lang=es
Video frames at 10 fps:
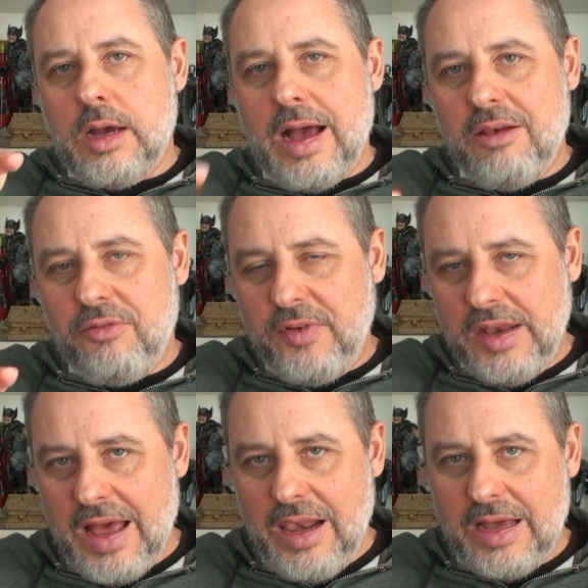Al
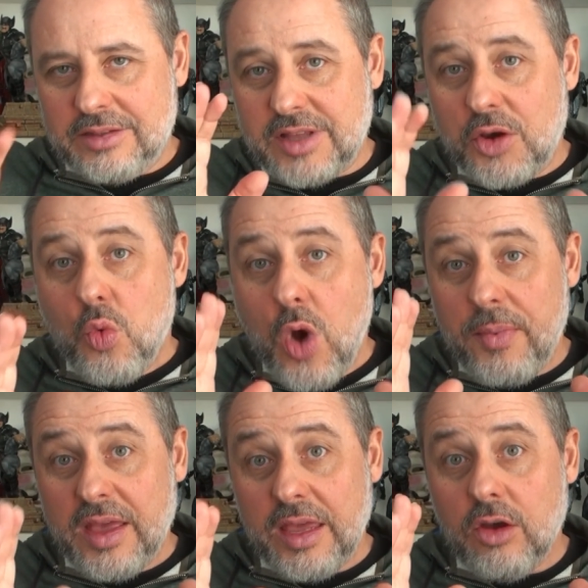final, hasta
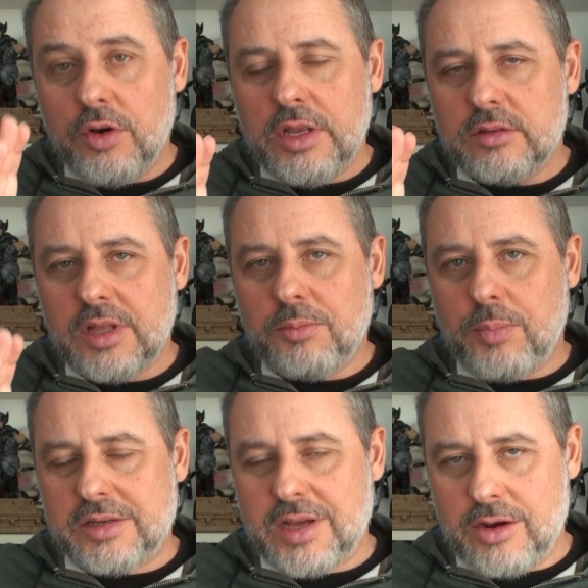nueve guionistas
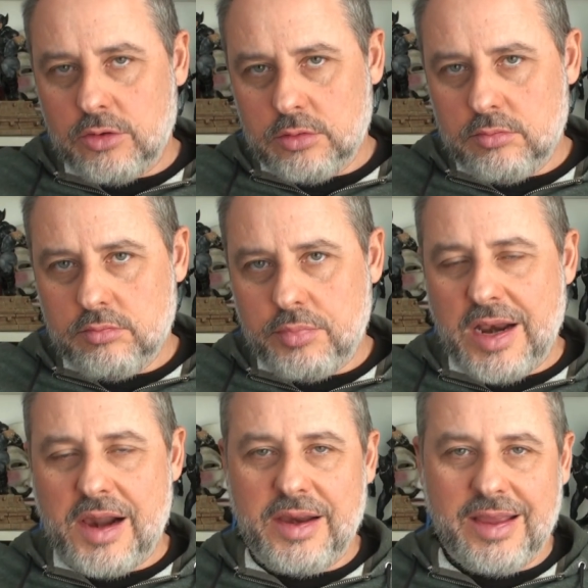pasaron
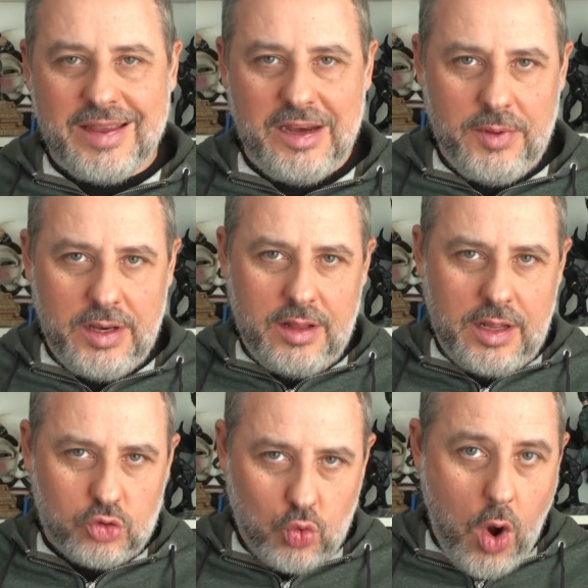para reescribir y
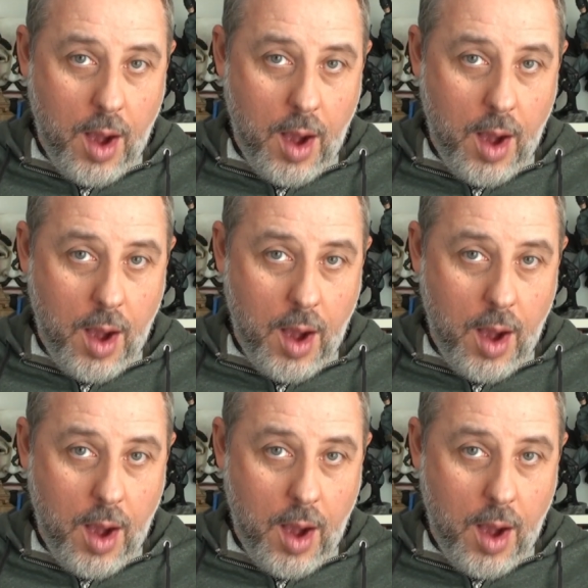dar su